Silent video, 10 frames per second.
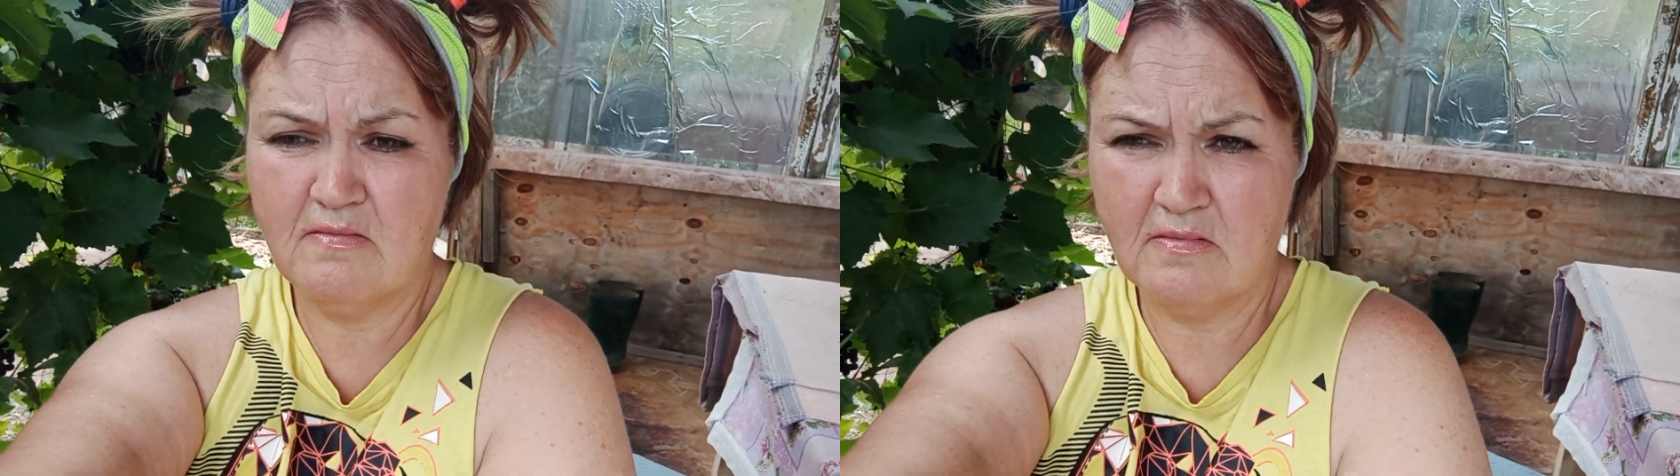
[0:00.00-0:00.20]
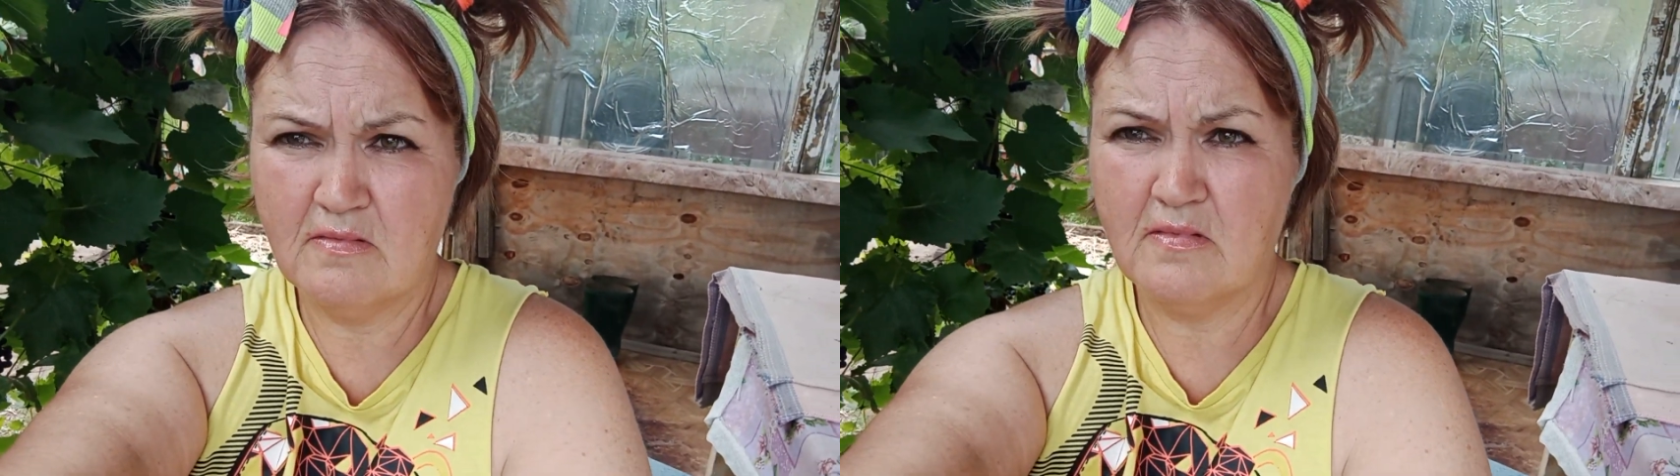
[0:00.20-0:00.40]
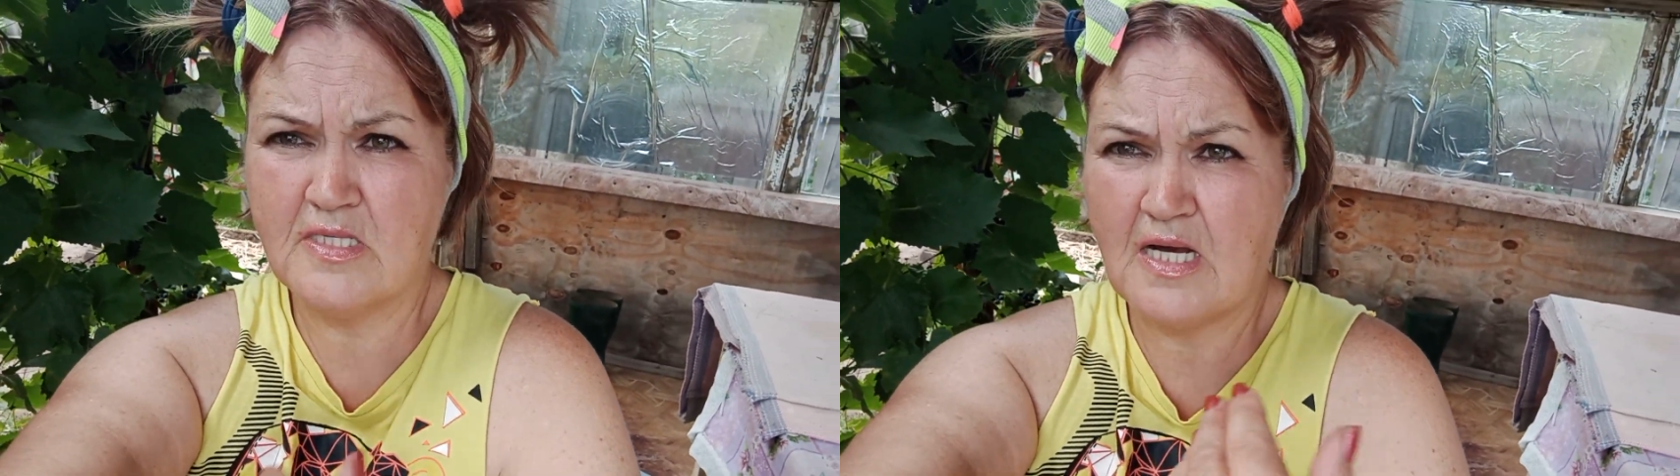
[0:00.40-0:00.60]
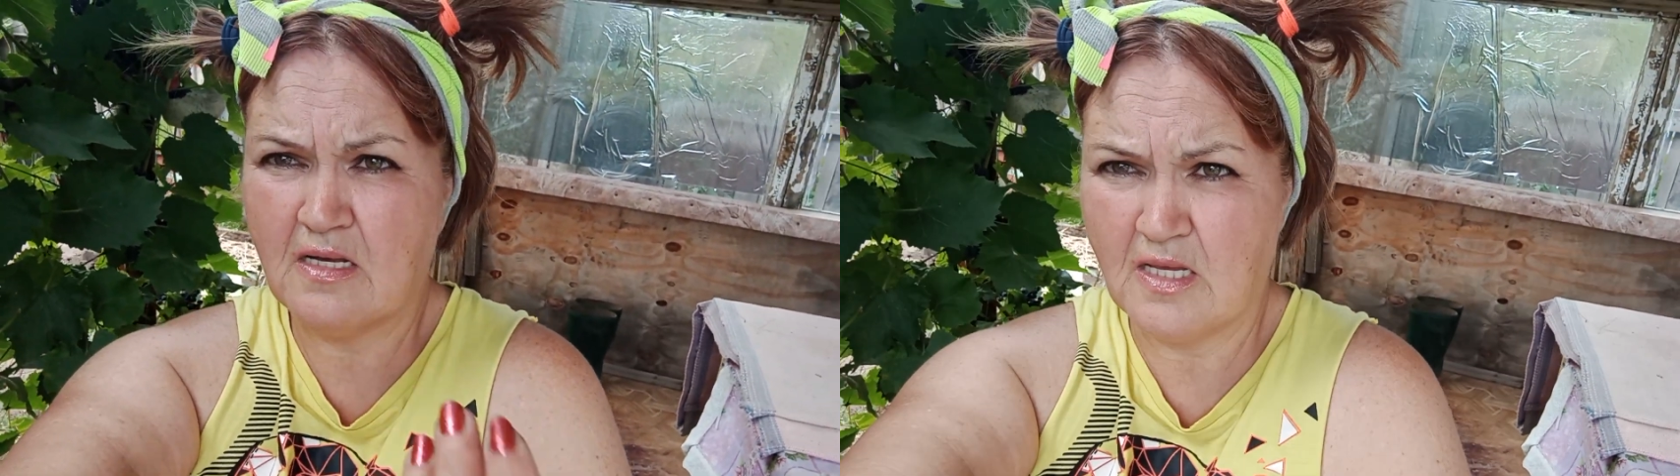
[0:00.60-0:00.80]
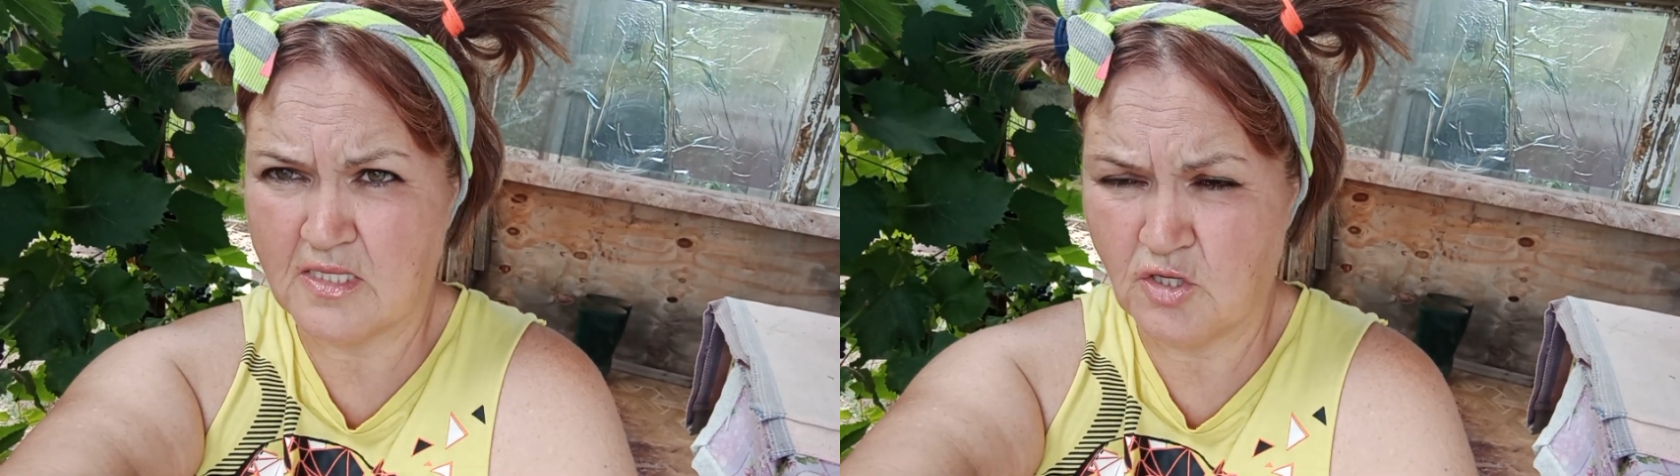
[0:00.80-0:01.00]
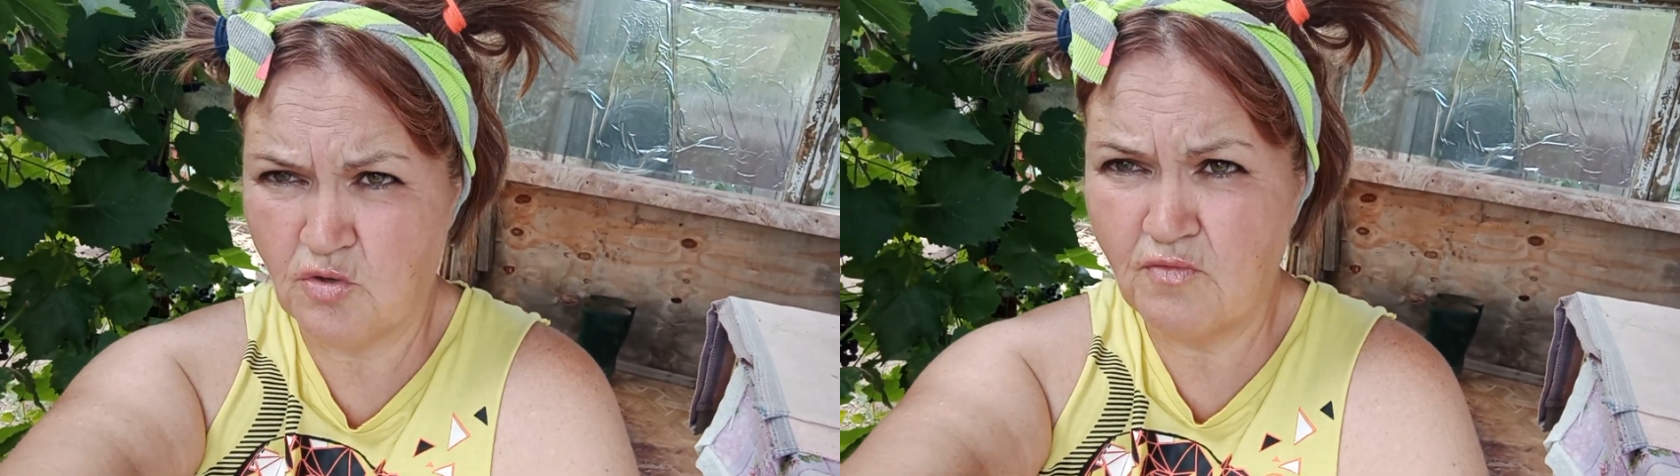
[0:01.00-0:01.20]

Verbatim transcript: новых усиков,